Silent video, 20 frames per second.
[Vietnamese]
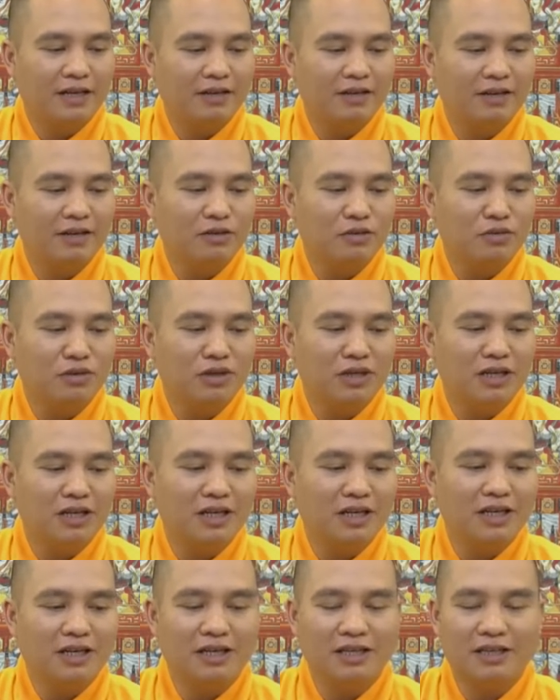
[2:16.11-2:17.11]
nói chung
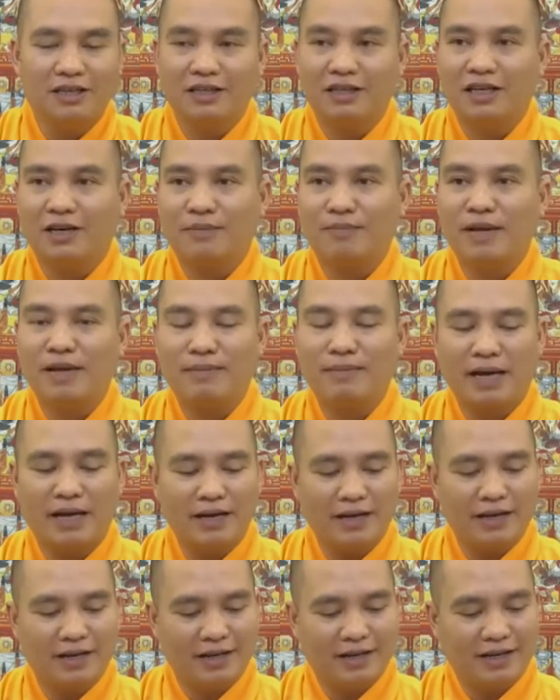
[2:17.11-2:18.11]
là chưa gặp may mắn